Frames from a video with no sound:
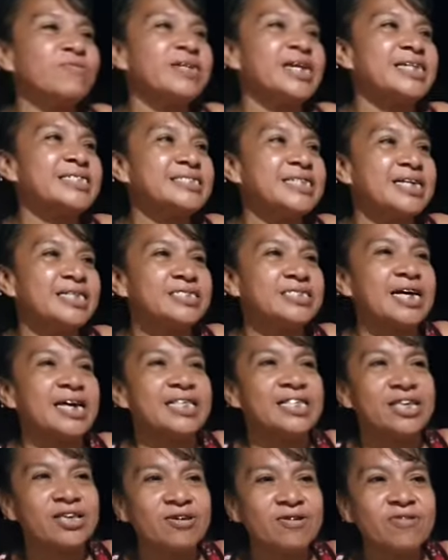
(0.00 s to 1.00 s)
gracias a
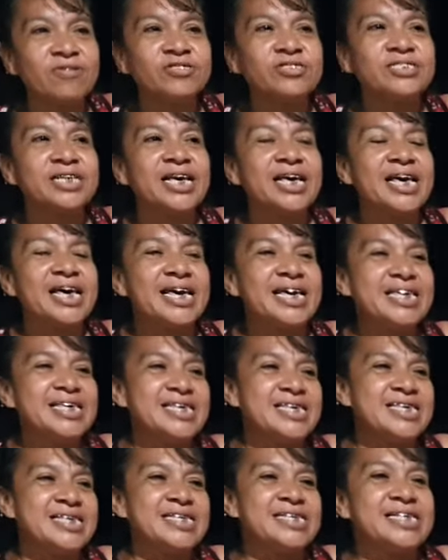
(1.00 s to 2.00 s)
Dios.
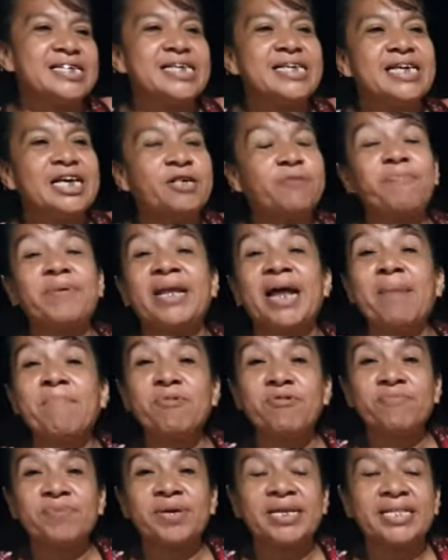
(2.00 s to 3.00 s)
Y
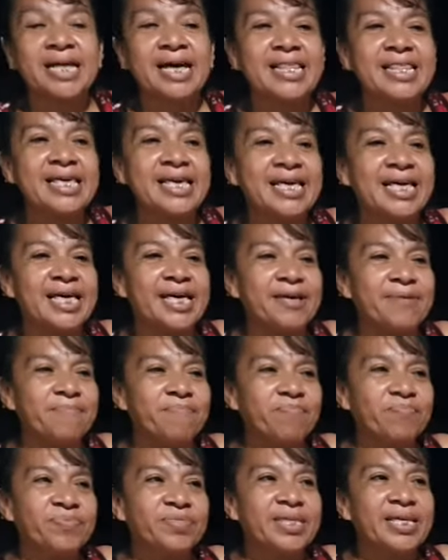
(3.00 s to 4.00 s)
esperamos, ¿verdad?, de que,
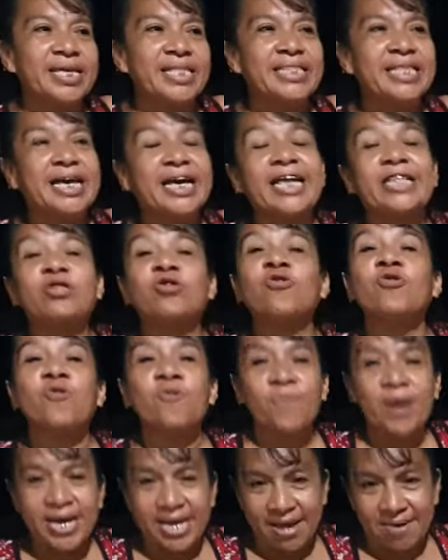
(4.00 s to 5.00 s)
de que todo
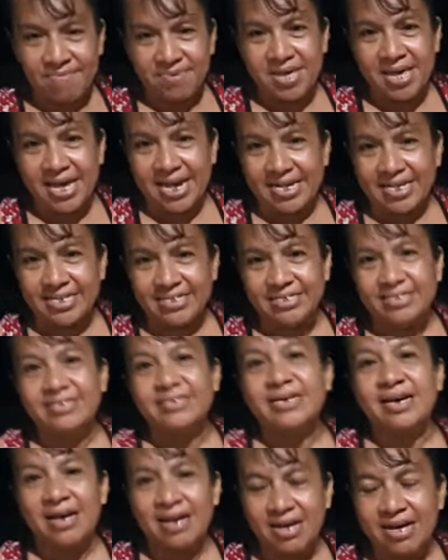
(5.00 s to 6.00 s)
vaya bien.
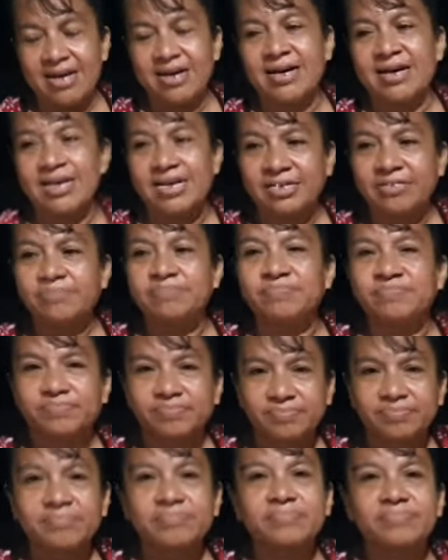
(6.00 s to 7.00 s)
Primero Dios, todo va a
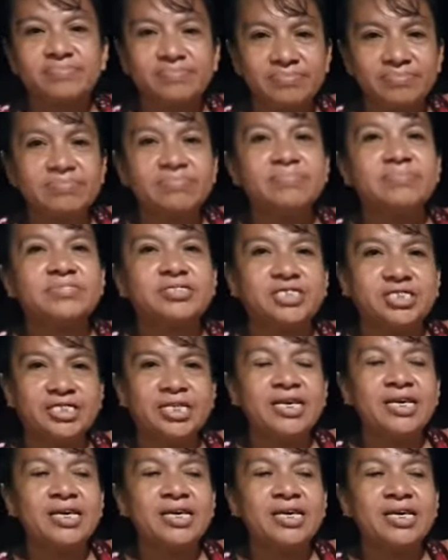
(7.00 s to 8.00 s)
salir muy bien.
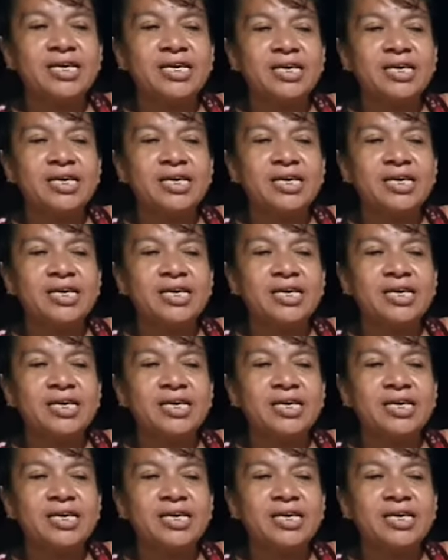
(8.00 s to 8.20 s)
Sí,